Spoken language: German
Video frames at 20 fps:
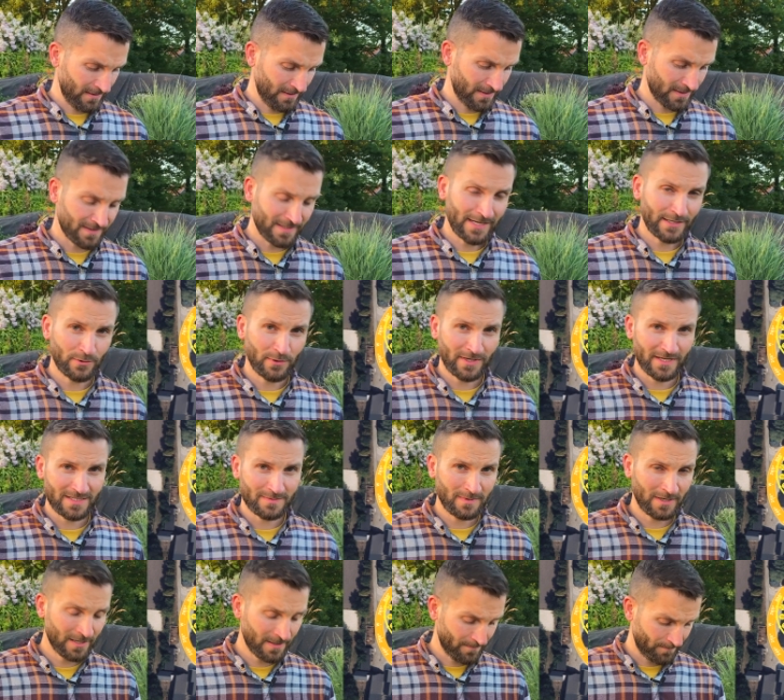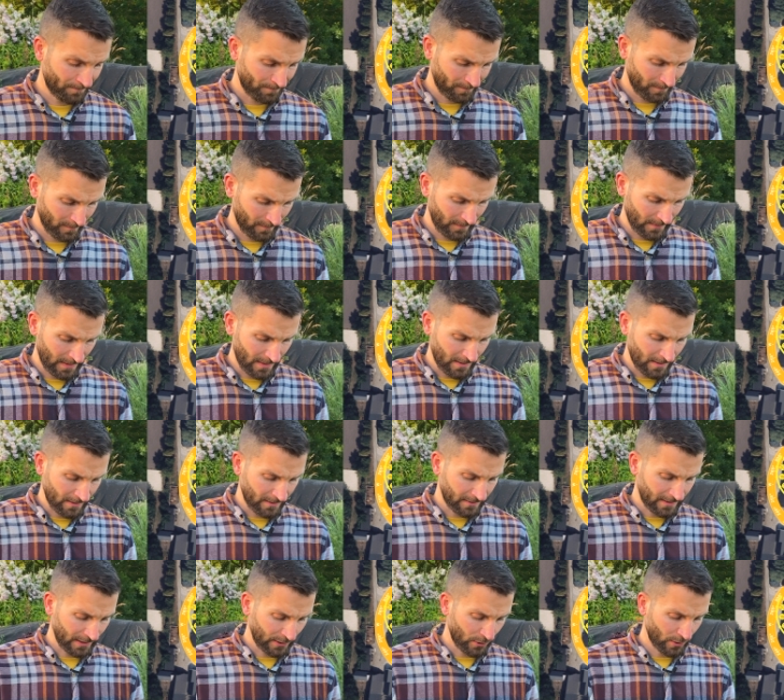Die zeige ich euch jetzt mal.
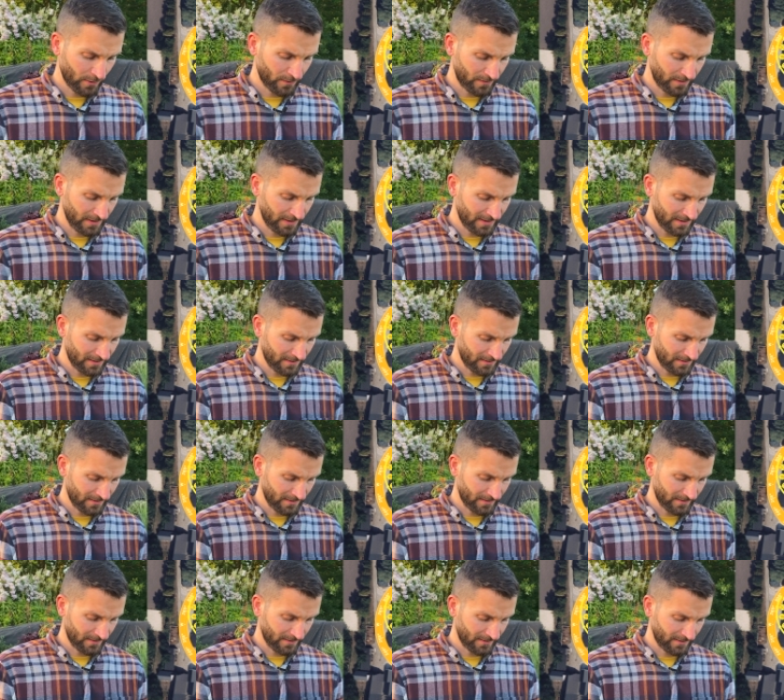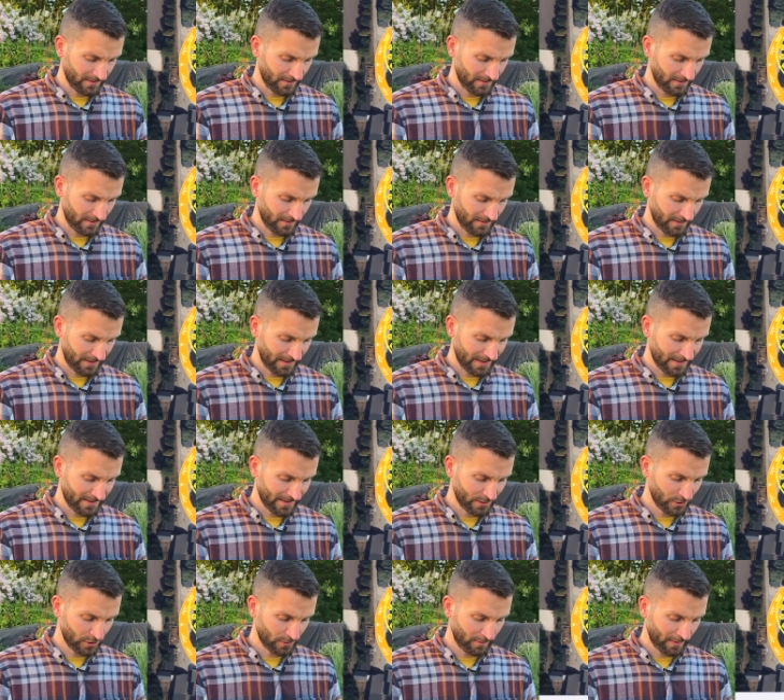Da könnt ihr
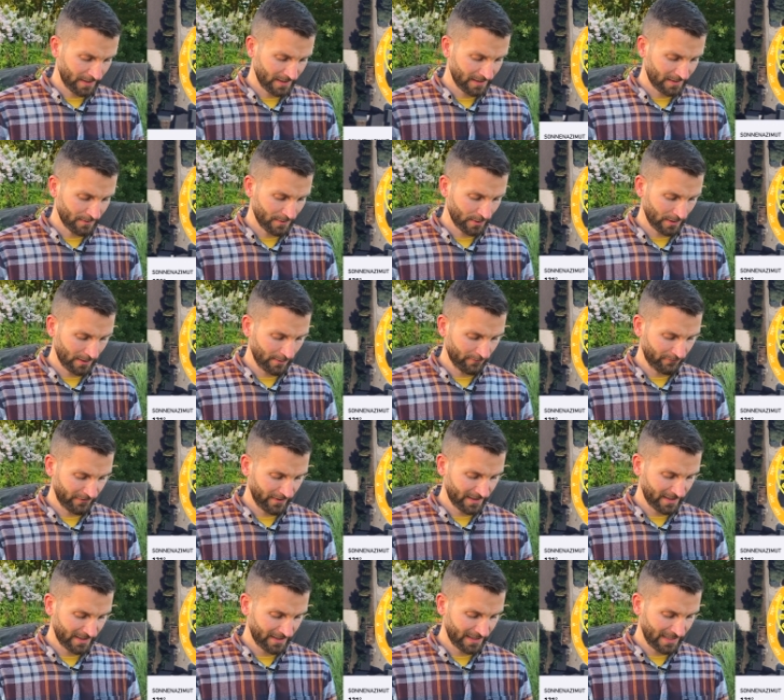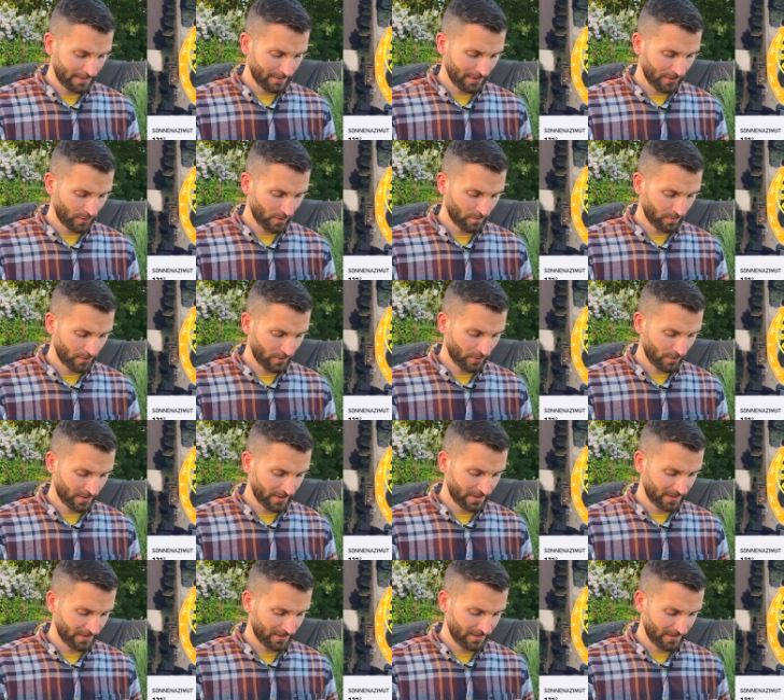ganz entspannt mit eurem Finger hier einmal
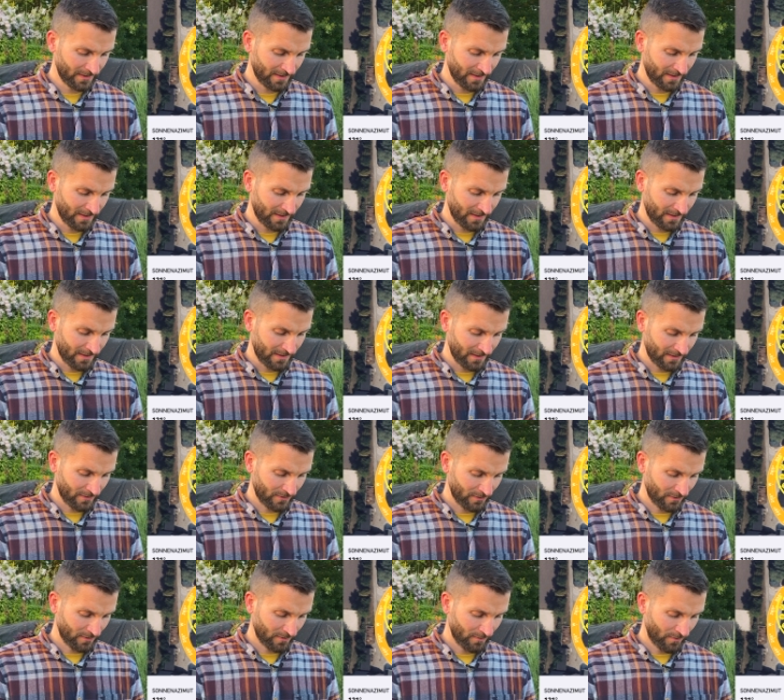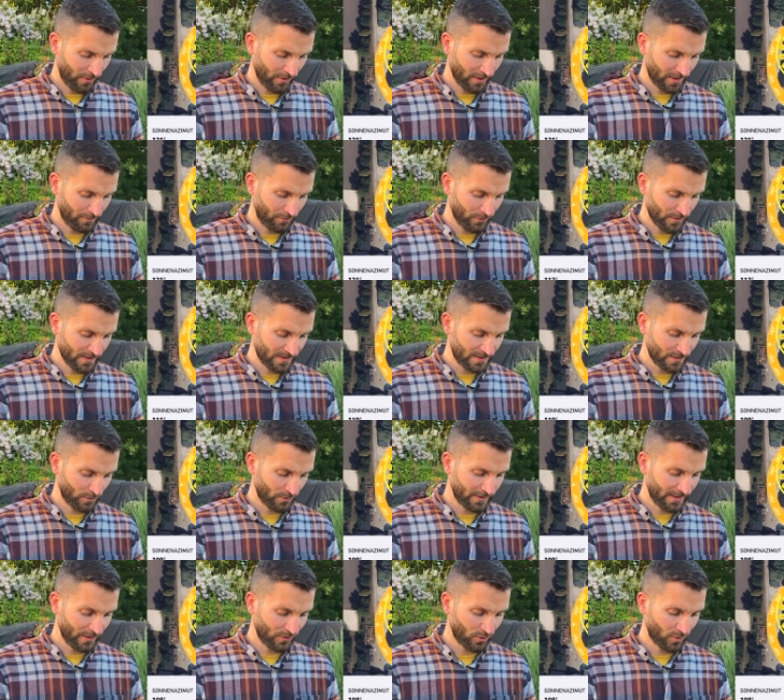rumgucken, um eure
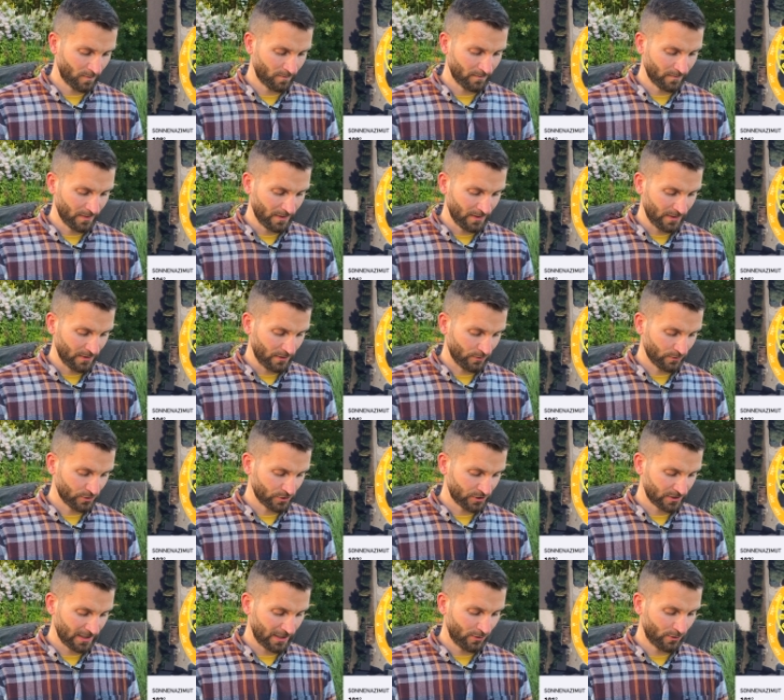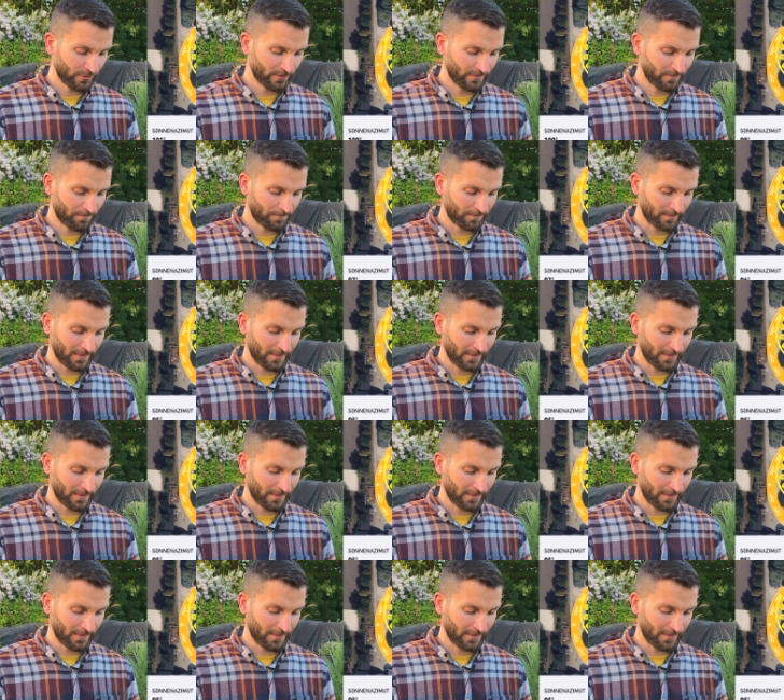Position herum und schauen,